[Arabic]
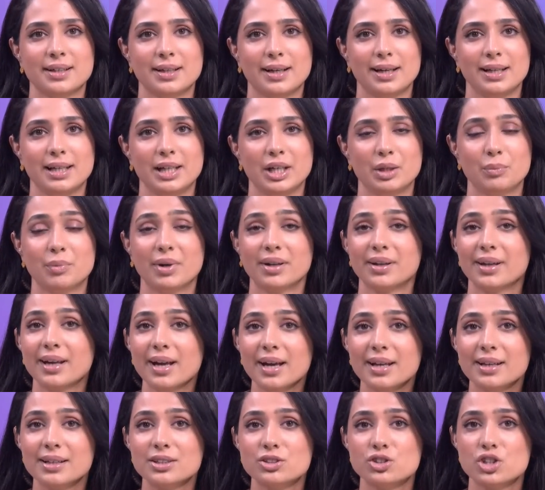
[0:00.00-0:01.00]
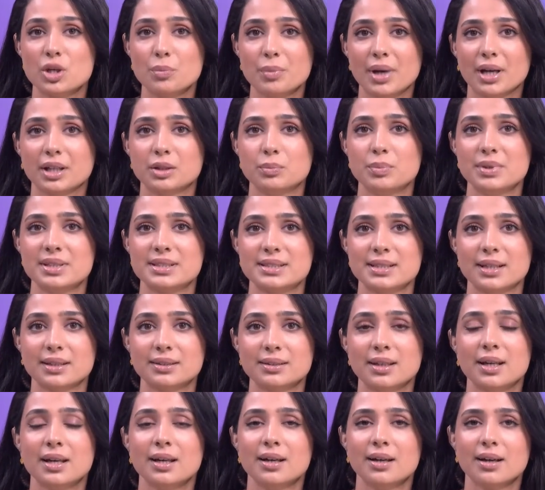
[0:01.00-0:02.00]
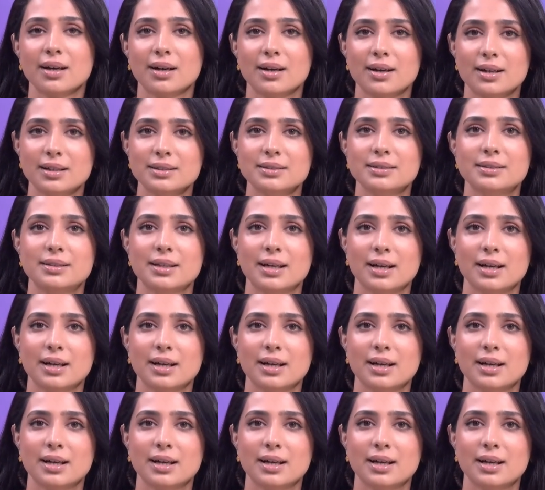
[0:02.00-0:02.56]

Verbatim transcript: الإعمار كانت جامعة بيرزيت قد